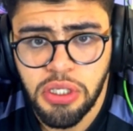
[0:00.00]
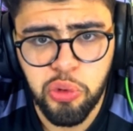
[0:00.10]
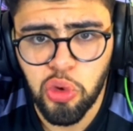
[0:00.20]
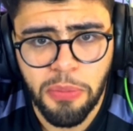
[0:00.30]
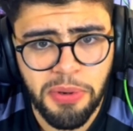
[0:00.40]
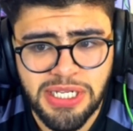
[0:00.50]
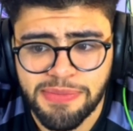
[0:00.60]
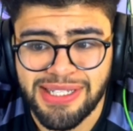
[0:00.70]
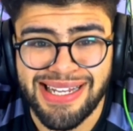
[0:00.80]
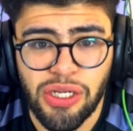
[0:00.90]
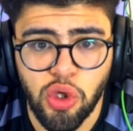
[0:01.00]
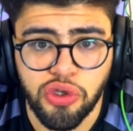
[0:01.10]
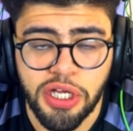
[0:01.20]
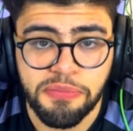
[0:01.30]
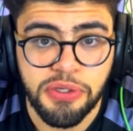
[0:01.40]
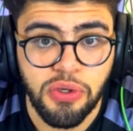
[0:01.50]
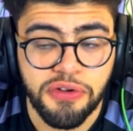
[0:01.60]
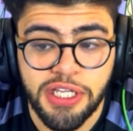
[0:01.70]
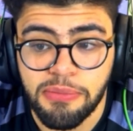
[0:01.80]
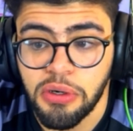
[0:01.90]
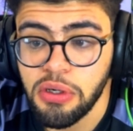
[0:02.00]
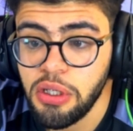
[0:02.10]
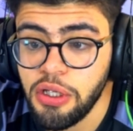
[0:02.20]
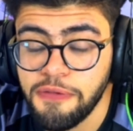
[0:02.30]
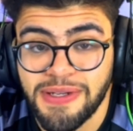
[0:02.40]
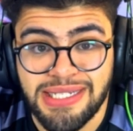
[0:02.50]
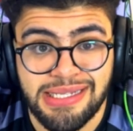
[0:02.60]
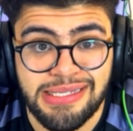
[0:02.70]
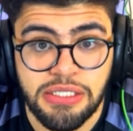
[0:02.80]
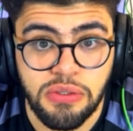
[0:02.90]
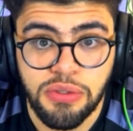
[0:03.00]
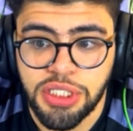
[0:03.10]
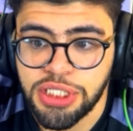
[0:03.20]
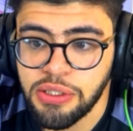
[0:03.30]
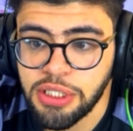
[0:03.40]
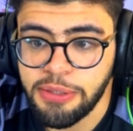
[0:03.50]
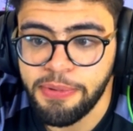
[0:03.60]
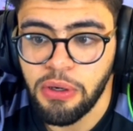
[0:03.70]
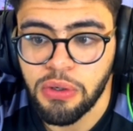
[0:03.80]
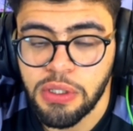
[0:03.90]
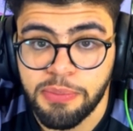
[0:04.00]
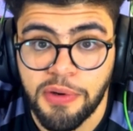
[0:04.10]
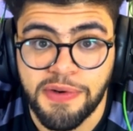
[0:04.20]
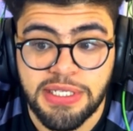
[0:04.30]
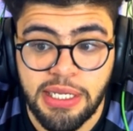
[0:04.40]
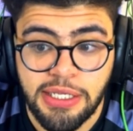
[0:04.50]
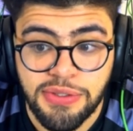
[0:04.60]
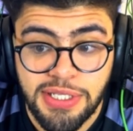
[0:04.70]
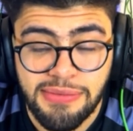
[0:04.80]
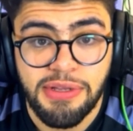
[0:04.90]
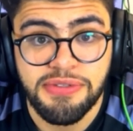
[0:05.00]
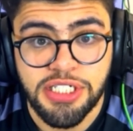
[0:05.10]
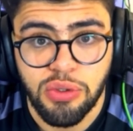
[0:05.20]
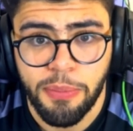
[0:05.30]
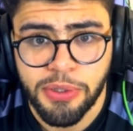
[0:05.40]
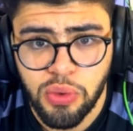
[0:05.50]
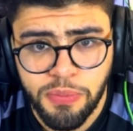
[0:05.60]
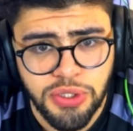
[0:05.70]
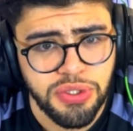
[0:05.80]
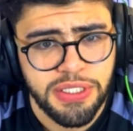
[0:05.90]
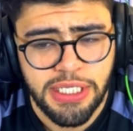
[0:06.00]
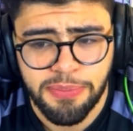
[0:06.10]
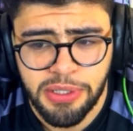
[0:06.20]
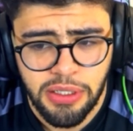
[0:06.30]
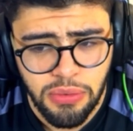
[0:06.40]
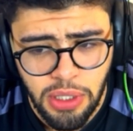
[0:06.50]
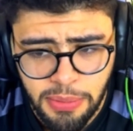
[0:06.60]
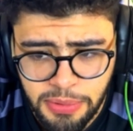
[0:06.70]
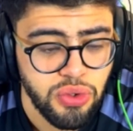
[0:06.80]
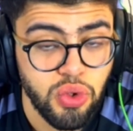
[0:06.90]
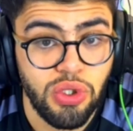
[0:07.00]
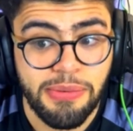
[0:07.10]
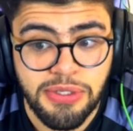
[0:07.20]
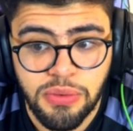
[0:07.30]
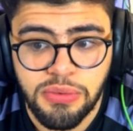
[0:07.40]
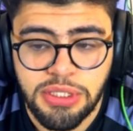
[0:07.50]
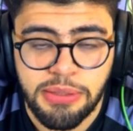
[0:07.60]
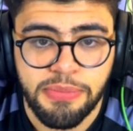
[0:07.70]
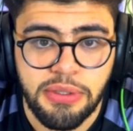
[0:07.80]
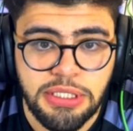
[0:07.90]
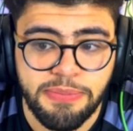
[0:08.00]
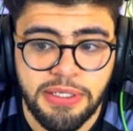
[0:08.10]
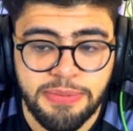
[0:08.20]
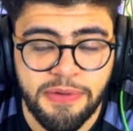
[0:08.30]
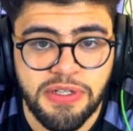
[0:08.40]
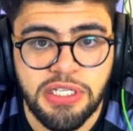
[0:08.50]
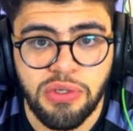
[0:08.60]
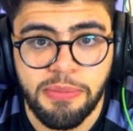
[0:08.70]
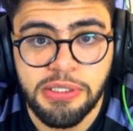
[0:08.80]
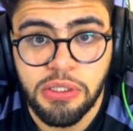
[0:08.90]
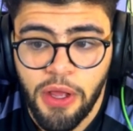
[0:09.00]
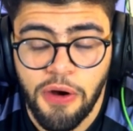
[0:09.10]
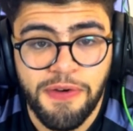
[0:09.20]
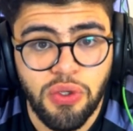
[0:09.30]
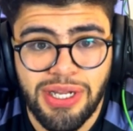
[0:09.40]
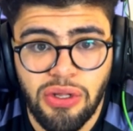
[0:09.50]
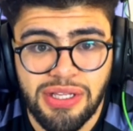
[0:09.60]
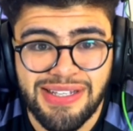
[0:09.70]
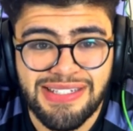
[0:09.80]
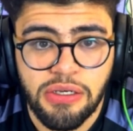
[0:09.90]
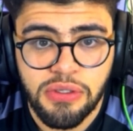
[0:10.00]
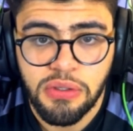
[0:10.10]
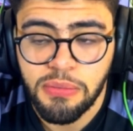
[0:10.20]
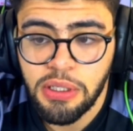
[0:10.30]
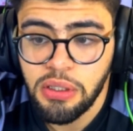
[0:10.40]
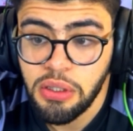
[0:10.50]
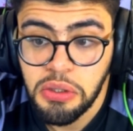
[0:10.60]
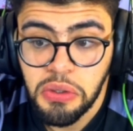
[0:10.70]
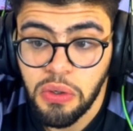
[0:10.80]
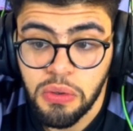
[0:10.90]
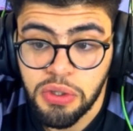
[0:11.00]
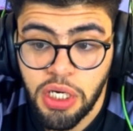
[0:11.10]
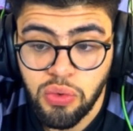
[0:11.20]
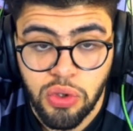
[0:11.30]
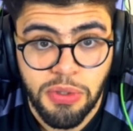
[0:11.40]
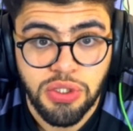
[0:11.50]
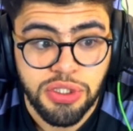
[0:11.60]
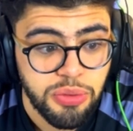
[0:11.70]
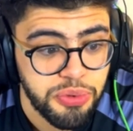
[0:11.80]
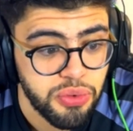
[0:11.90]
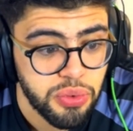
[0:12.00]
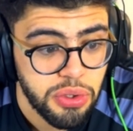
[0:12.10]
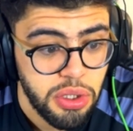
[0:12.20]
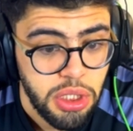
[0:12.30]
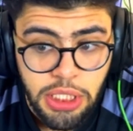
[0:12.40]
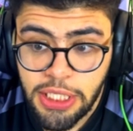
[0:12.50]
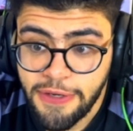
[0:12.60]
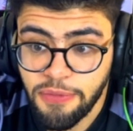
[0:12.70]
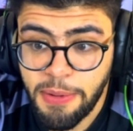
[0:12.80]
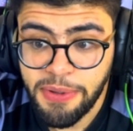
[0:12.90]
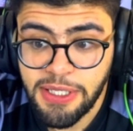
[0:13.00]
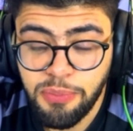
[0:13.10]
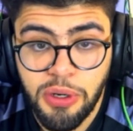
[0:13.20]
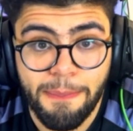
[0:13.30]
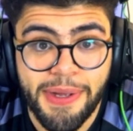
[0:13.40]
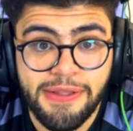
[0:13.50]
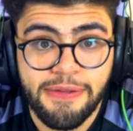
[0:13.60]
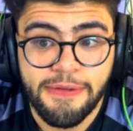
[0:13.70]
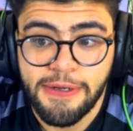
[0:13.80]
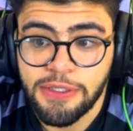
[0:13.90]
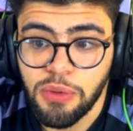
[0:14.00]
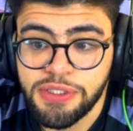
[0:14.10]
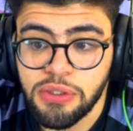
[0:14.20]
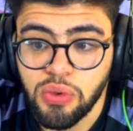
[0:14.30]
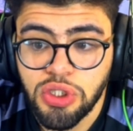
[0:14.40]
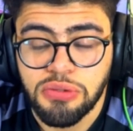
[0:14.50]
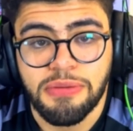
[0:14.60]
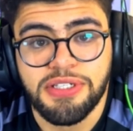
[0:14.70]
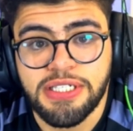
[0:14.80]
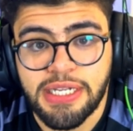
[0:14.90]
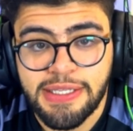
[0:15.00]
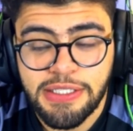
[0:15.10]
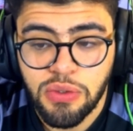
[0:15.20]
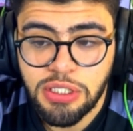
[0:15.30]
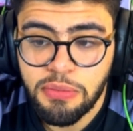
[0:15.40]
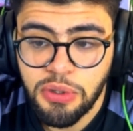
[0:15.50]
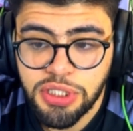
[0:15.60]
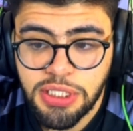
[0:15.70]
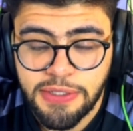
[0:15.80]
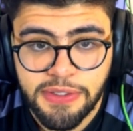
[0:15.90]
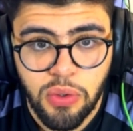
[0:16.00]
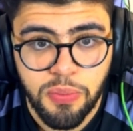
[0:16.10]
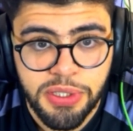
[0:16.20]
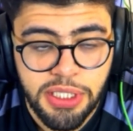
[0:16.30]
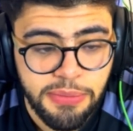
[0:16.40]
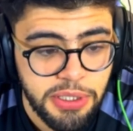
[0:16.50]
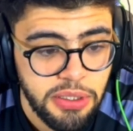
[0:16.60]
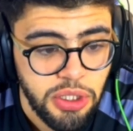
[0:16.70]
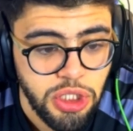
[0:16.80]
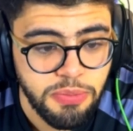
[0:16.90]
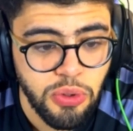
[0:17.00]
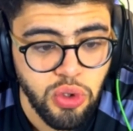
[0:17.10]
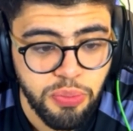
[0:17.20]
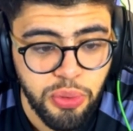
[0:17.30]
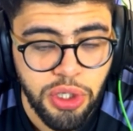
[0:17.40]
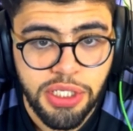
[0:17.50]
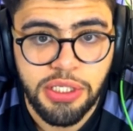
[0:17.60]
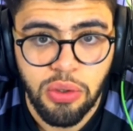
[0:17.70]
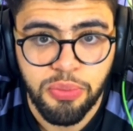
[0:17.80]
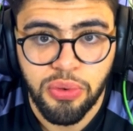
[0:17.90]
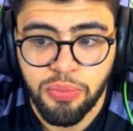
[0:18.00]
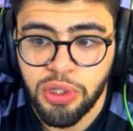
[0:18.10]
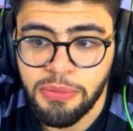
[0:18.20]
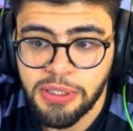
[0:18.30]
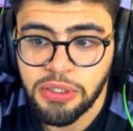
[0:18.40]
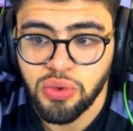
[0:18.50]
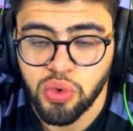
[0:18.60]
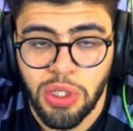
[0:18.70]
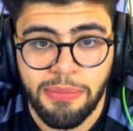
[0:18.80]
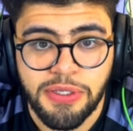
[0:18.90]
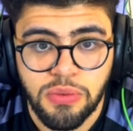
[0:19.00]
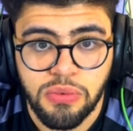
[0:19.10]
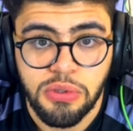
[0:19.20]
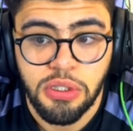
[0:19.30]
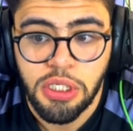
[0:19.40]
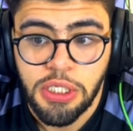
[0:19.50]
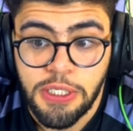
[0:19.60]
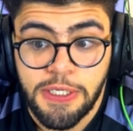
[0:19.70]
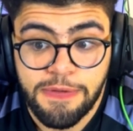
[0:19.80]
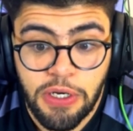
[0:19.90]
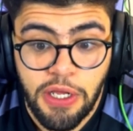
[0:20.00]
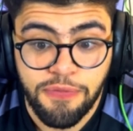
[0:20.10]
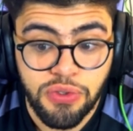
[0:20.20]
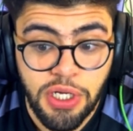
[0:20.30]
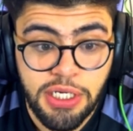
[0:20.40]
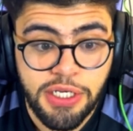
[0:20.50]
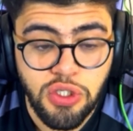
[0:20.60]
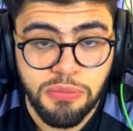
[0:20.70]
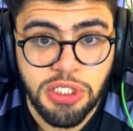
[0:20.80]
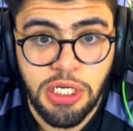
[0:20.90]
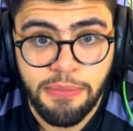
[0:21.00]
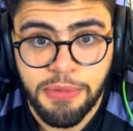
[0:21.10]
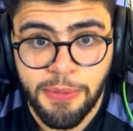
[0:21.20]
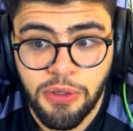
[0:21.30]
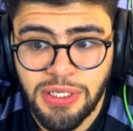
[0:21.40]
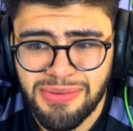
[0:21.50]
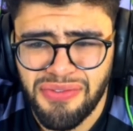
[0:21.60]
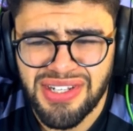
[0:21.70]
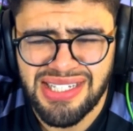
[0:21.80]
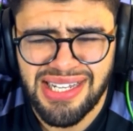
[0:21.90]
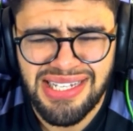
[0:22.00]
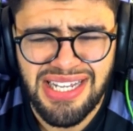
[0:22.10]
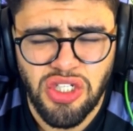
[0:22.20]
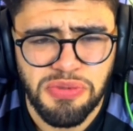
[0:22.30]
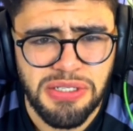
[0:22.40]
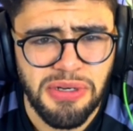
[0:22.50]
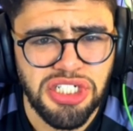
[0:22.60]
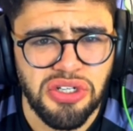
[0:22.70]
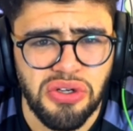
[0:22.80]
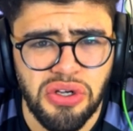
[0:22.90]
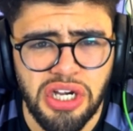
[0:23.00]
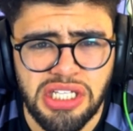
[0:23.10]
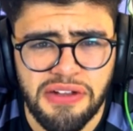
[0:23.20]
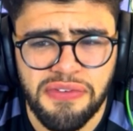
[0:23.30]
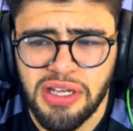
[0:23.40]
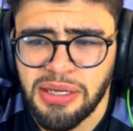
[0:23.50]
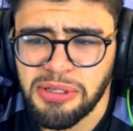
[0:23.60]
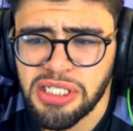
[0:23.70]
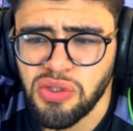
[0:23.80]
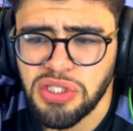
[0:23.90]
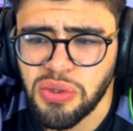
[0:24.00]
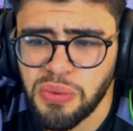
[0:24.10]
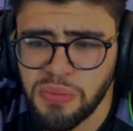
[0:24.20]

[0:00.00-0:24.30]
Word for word: Pourquoi pas les amis, gagner notre derby tranquillement face à l'Atlético et Gérone qui perd encore des points face à la Real Sociedad, même si je crois pas trop parce que cette équipe est incroyable. Surtout à la maison, c'est pas, pas facile de les battre. En fait, on a notre destin entre nos mains, on gagne tous nos matchs, on est champion. Donc, euh, il ne faut pas perdre des points bêtes à droite et à gauche, même si c'est l'Atlético la semaine prochaine, ça va être compliqué, mais je pense qu'on peut gagner, on peut, on peut les battre, surtout à la maison. Donc, euh, voilà, il faudra gagner ce match-là. Mais maintenant, les amis, on va s'intéresser à ce petit match euh, rétafé et Real Madrid 2-0.